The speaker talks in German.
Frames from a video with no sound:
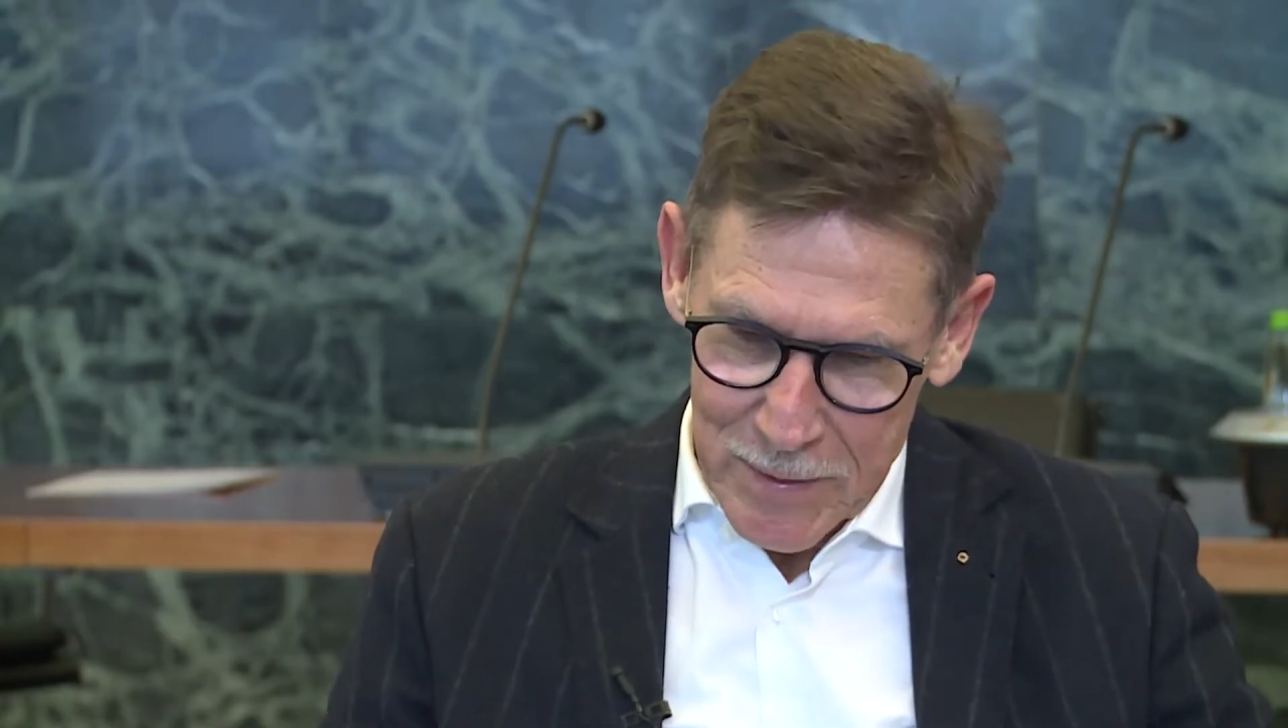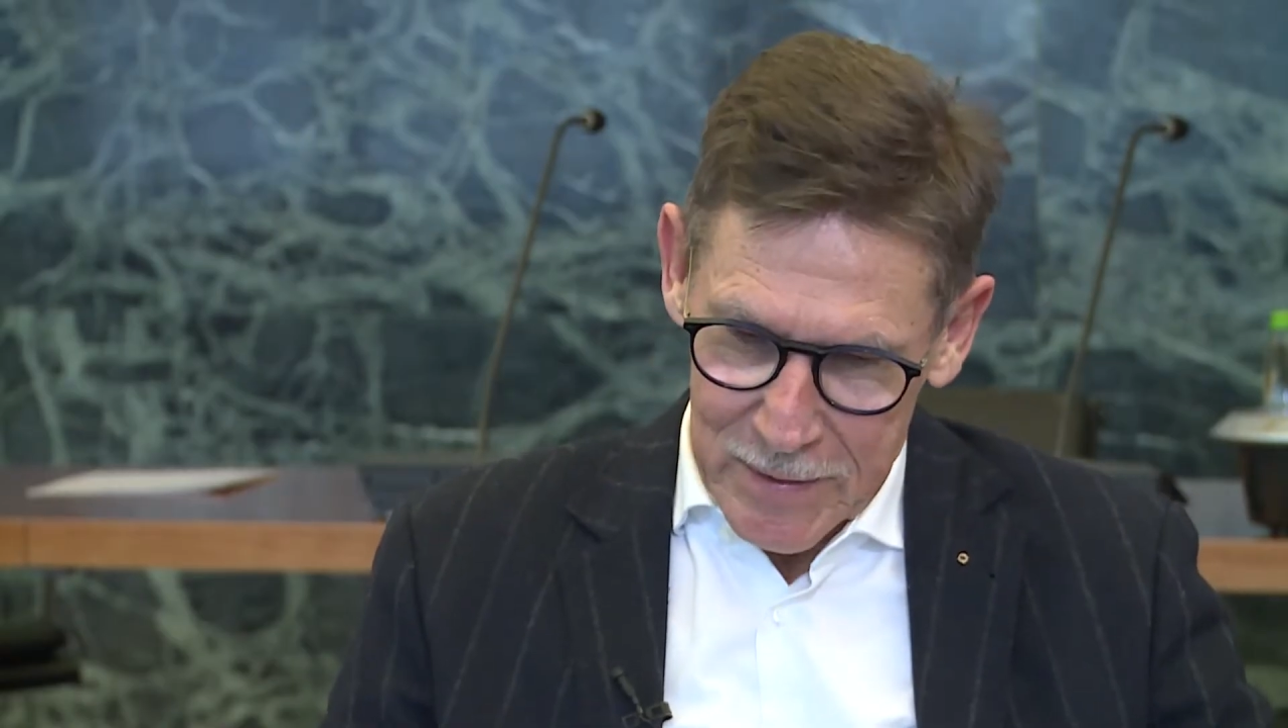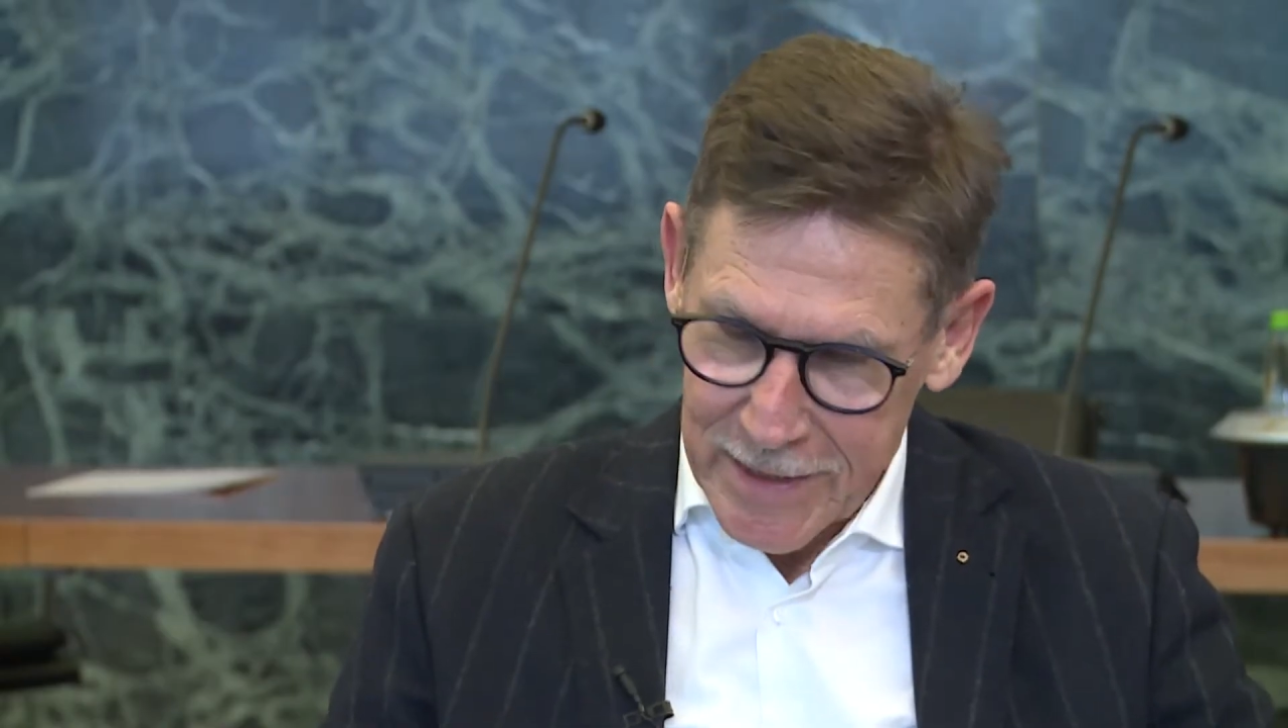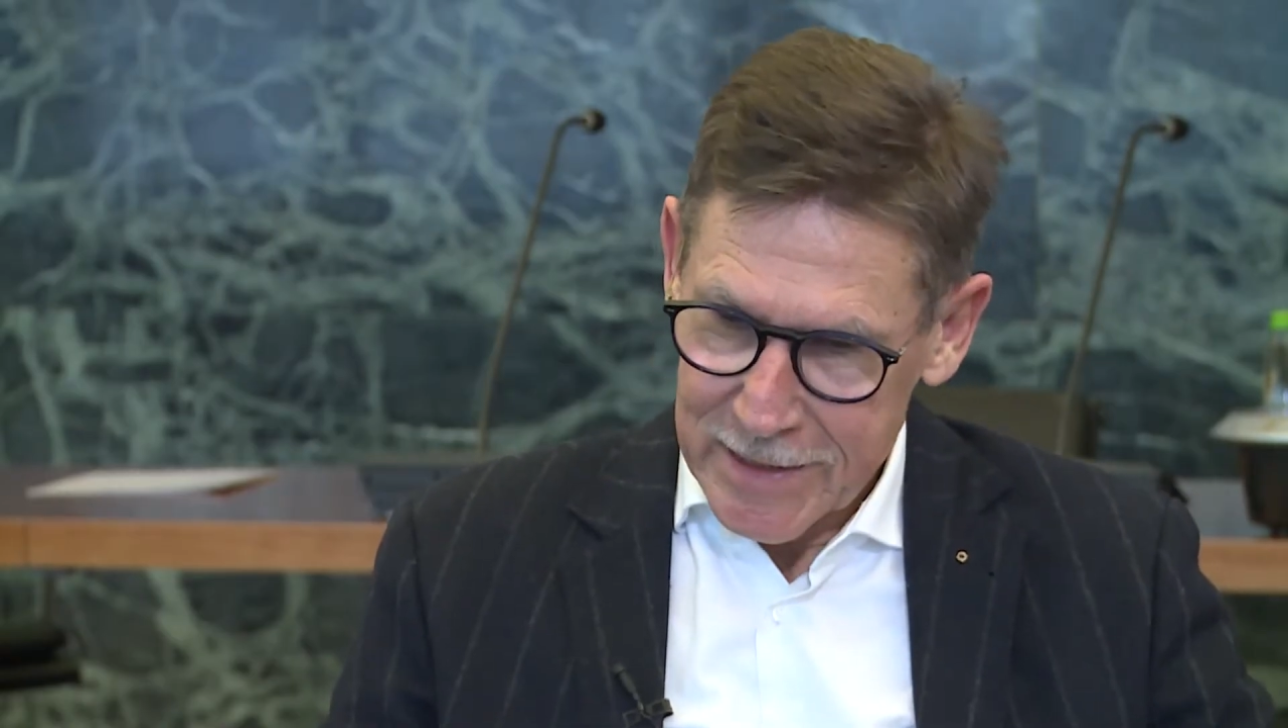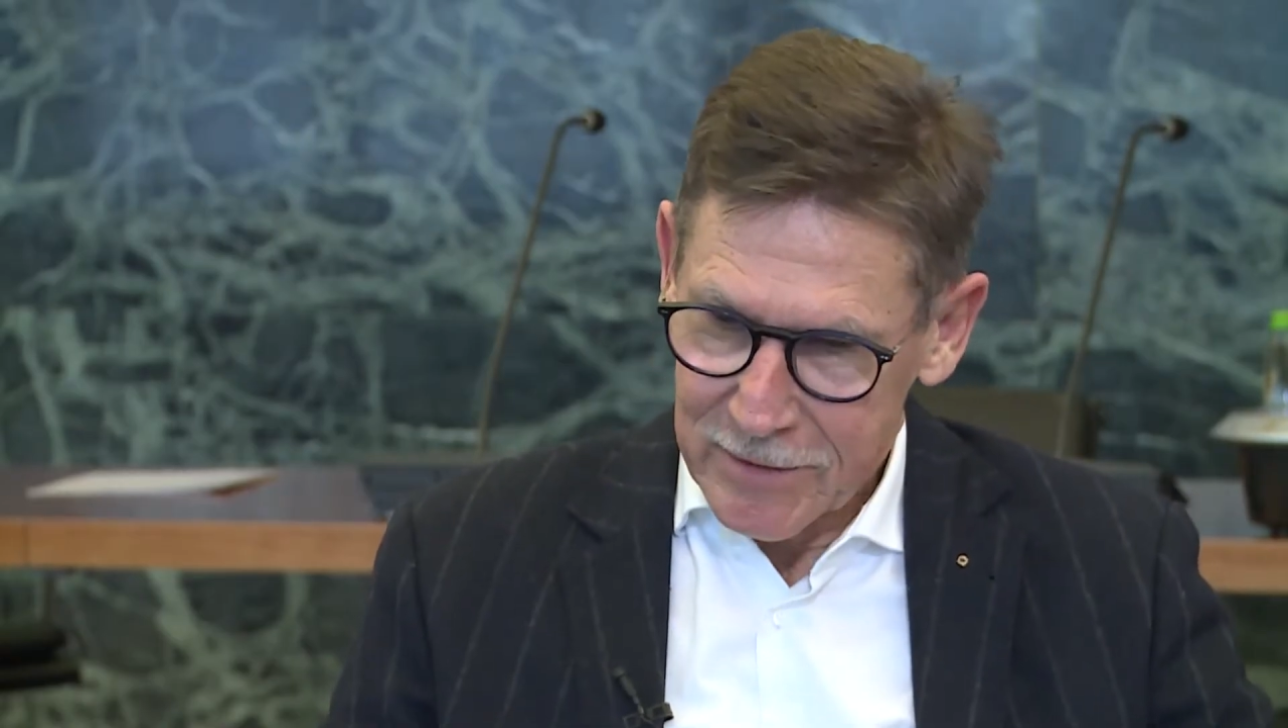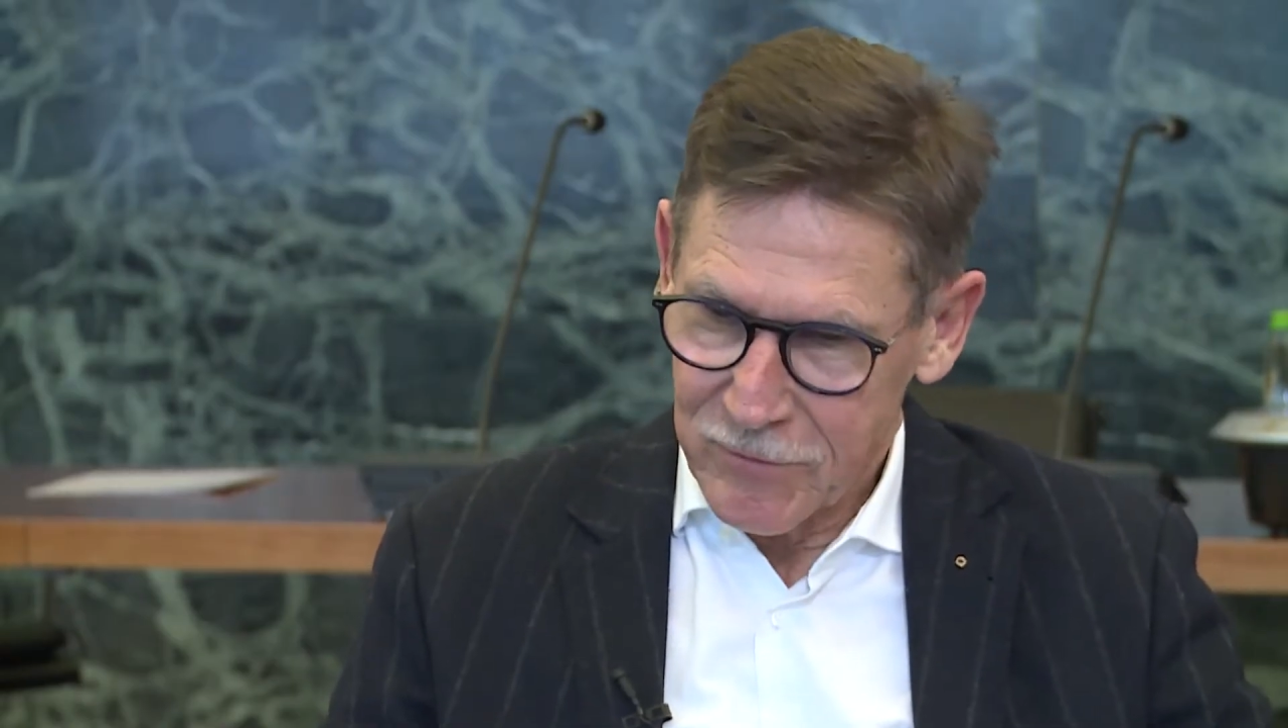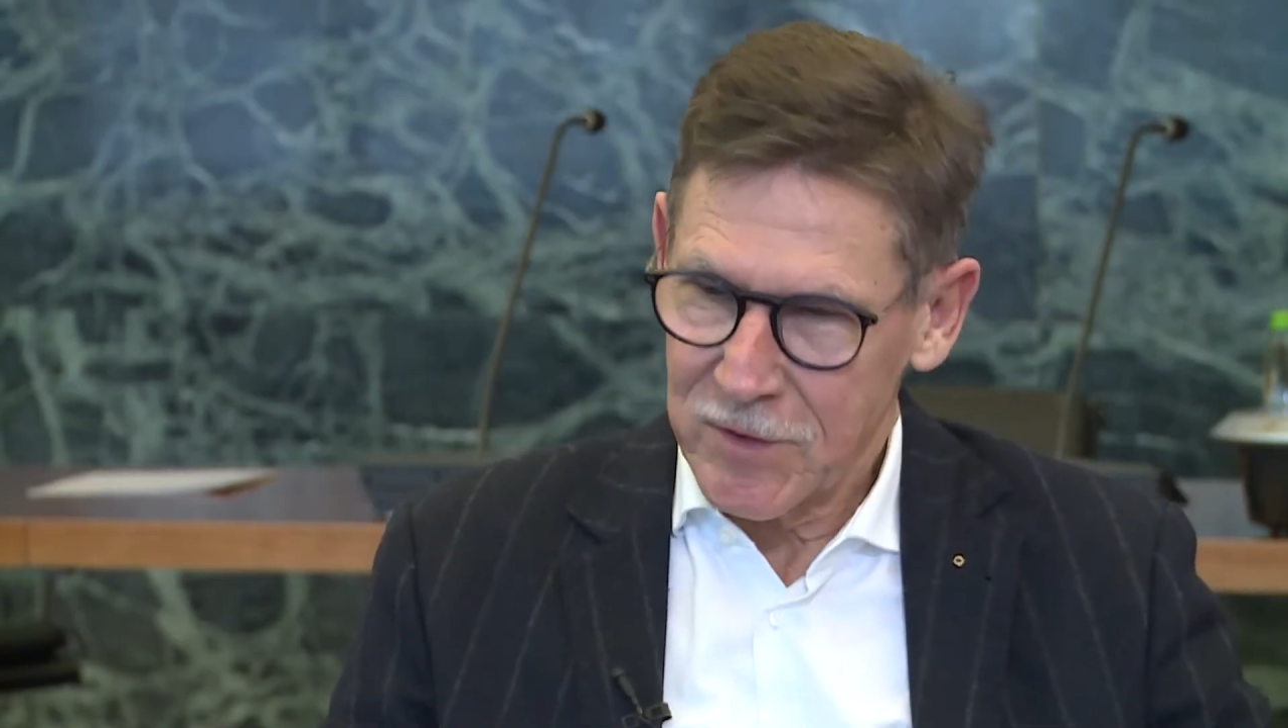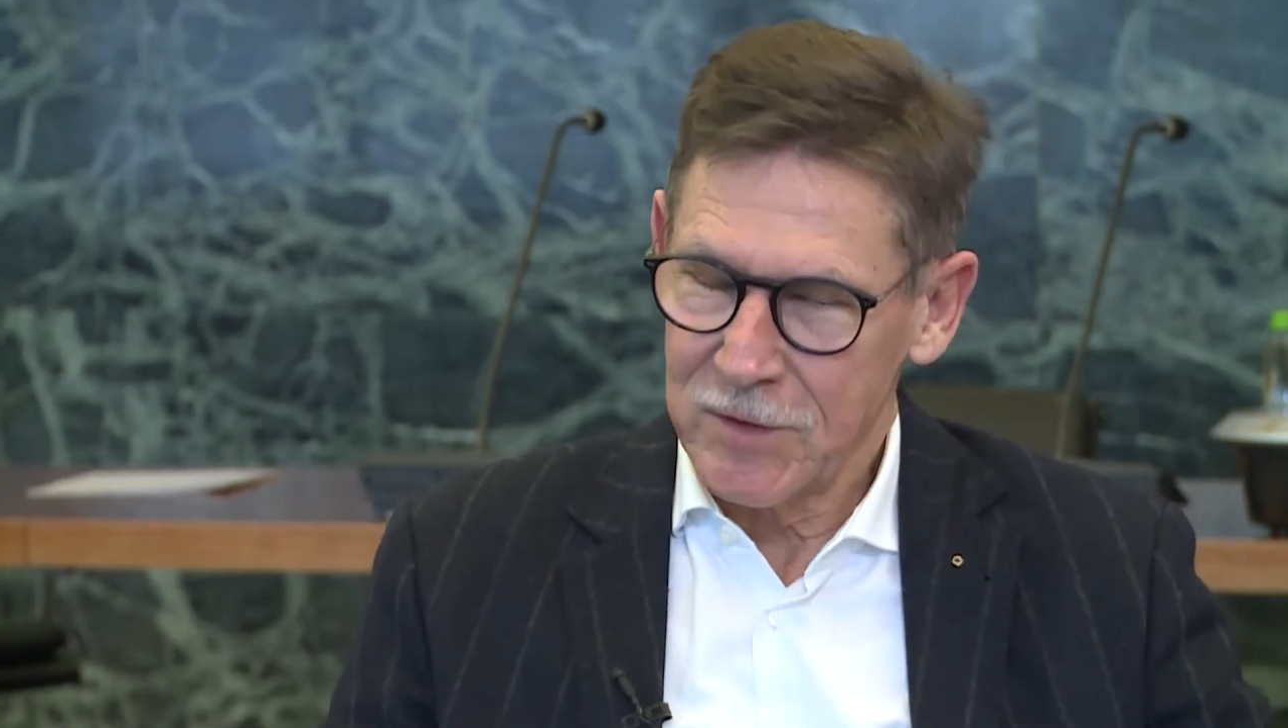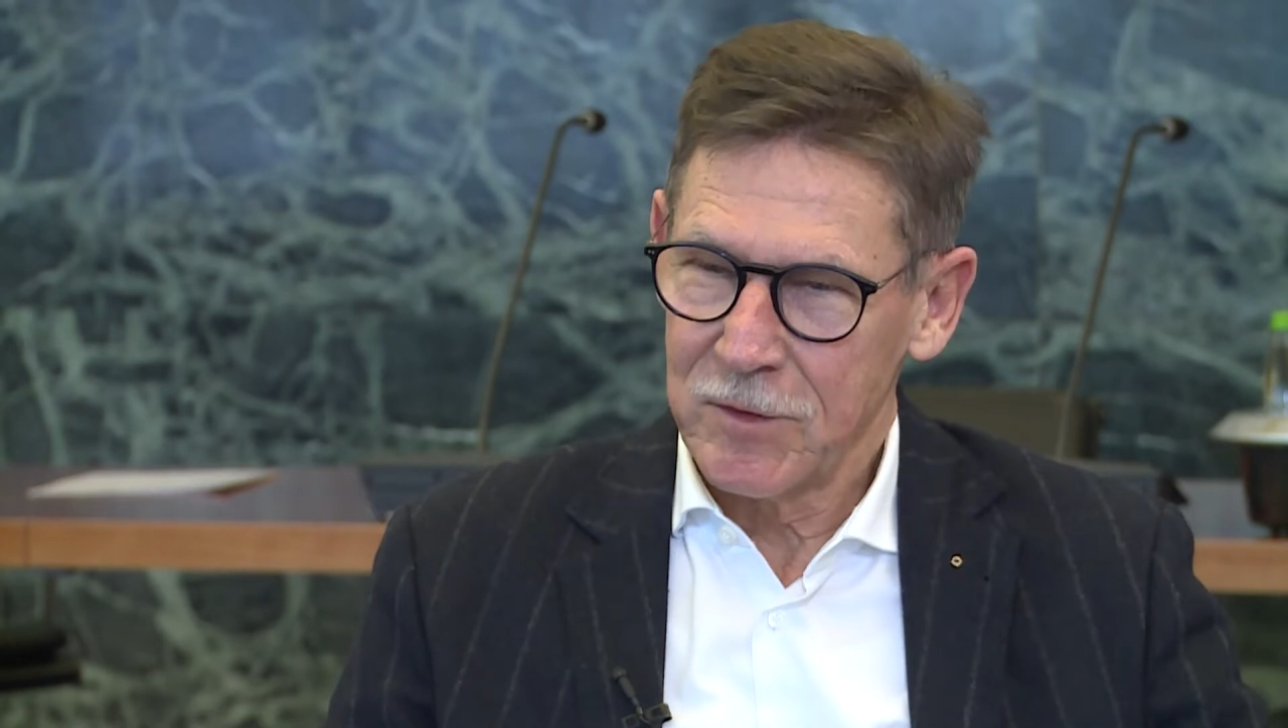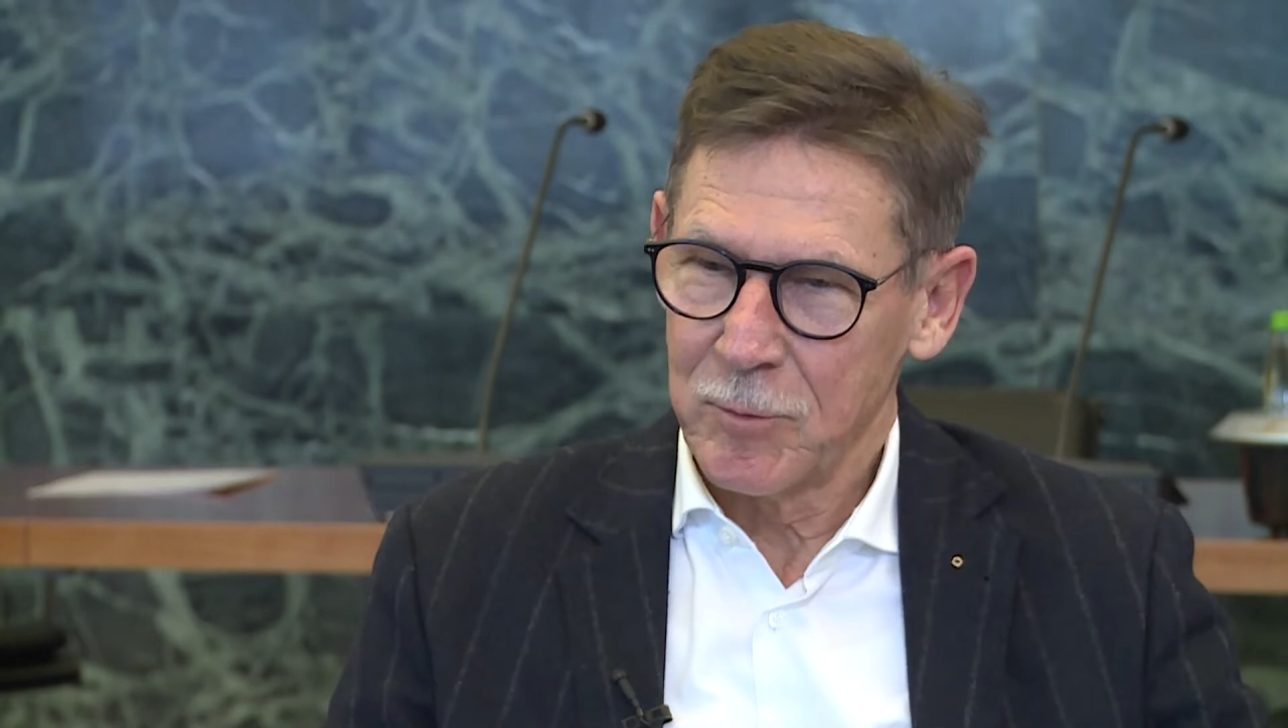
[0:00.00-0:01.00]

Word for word: Negativzinsen